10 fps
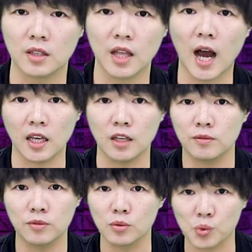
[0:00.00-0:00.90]
大淫
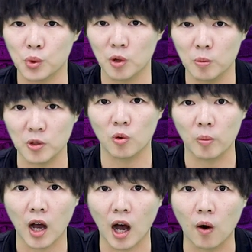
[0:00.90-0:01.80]
妇做都比我
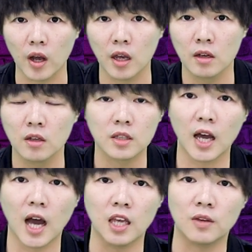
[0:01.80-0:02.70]
们好哎，
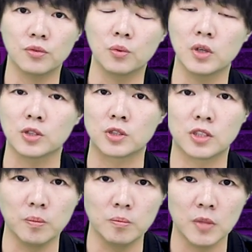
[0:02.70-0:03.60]
大淫妇为了
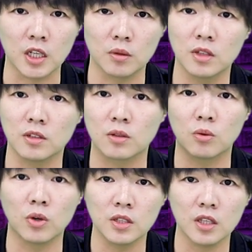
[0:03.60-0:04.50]
生命、为了
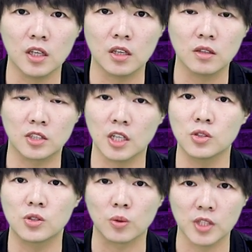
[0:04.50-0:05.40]
婚姻
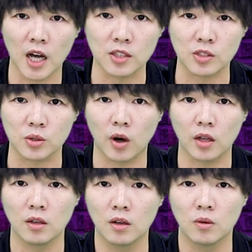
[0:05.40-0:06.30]
坚守价值
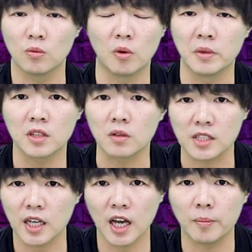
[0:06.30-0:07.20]
观。我们到底
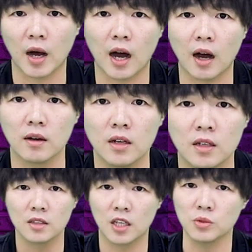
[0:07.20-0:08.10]
在干嘛？
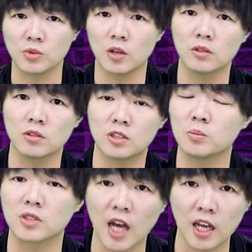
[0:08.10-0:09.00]
天主教是
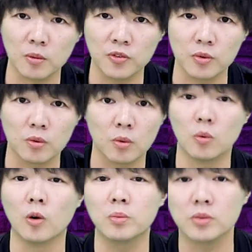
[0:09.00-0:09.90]
不是大淫妇？
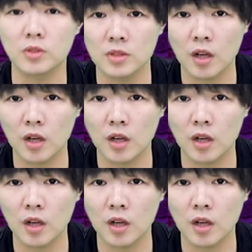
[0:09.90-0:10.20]
我不知